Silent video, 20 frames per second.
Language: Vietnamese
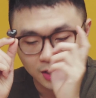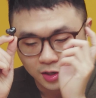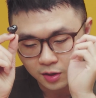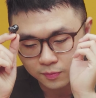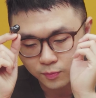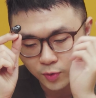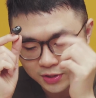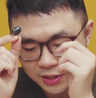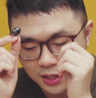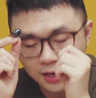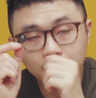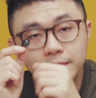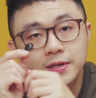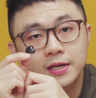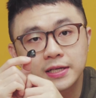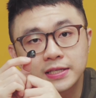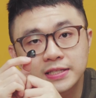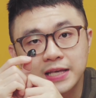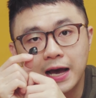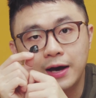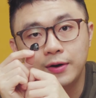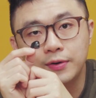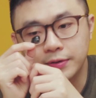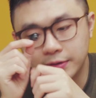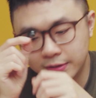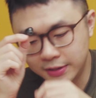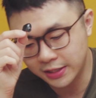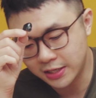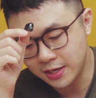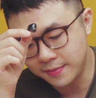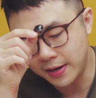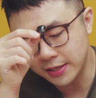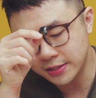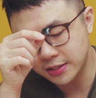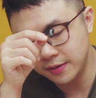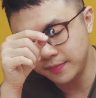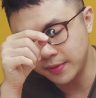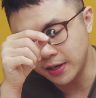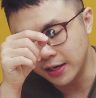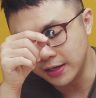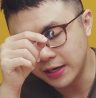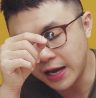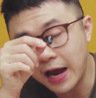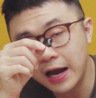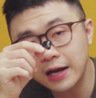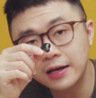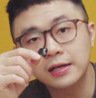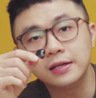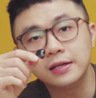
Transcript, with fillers: còn muốn giảm âm lượng thì sao thì các bạn sẽ phải ấn hai